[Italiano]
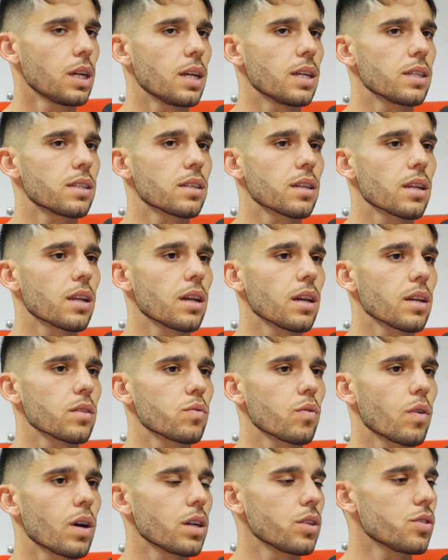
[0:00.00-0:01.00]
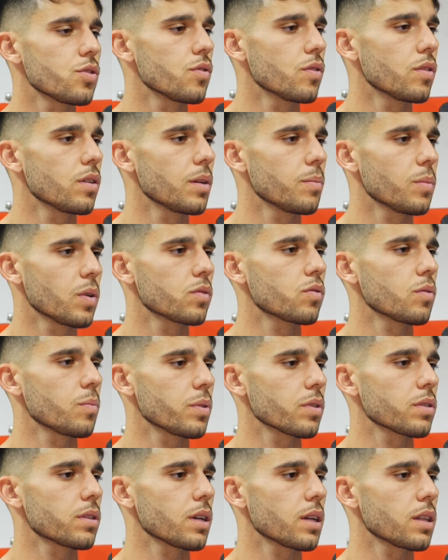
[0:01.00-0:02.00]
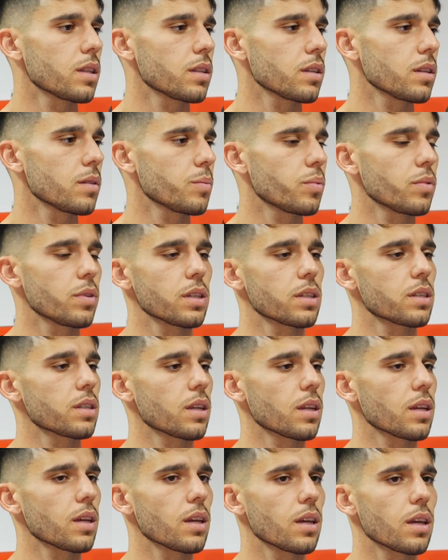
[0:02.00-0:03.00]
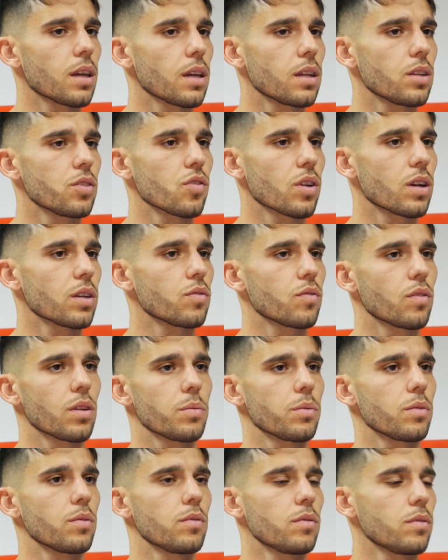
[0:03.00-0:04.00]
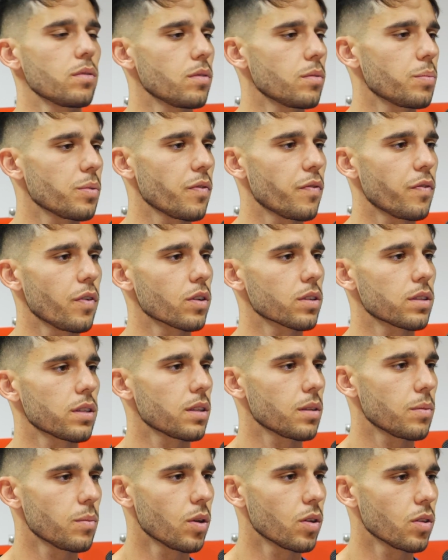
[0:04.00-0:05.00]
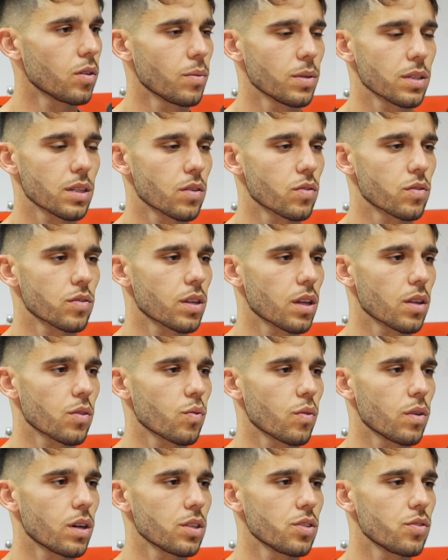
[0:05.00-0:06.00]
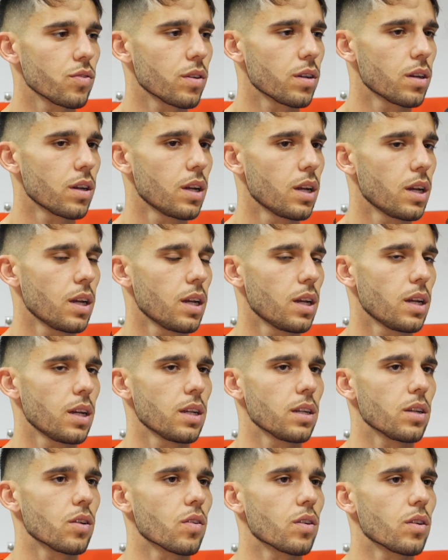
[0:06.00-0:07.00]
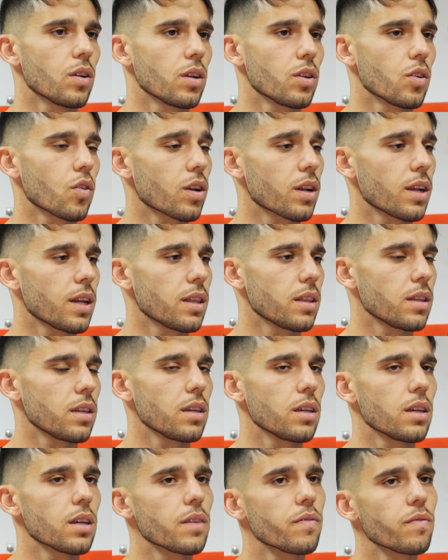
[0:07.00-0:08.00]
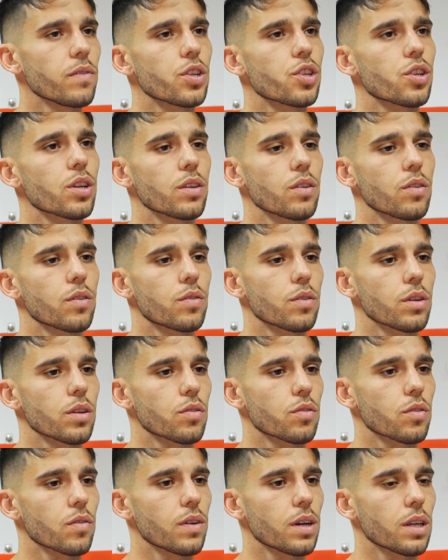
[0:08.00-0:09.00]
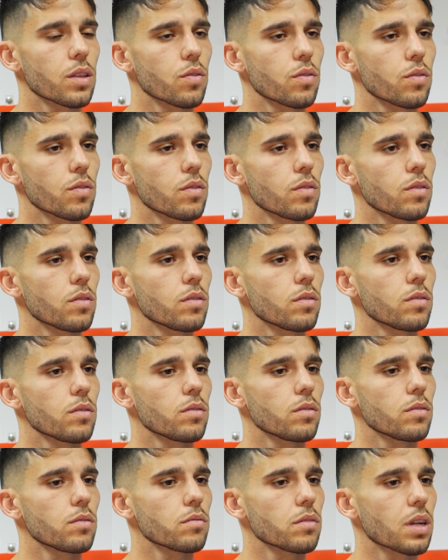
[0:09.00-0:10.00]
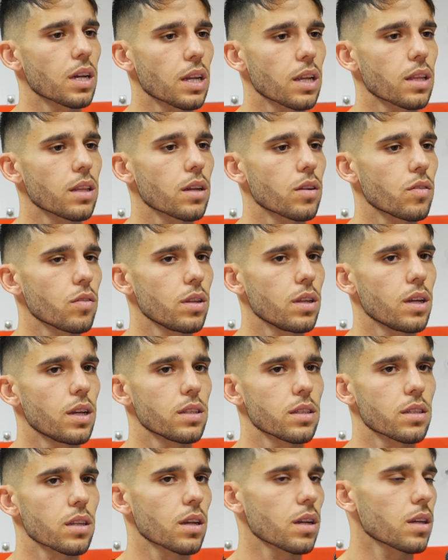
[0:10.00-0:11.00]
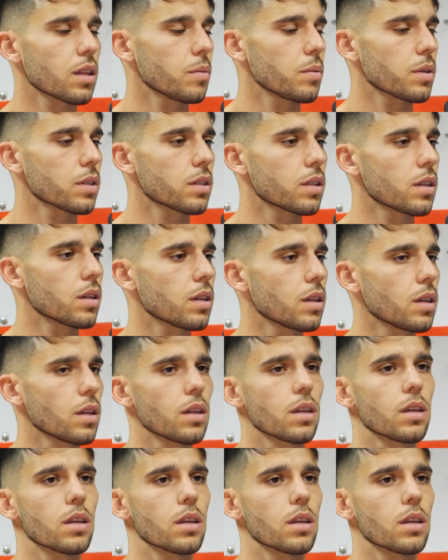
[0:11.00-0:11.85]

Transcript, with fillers: essere a tuo agio è molto importante. Puoi essere il giocatore più, più forte del mondo, ma se non sei a tuo agio non, non, rendi. E invece io qui ho trovato una grande accoglienza anche da parte eh,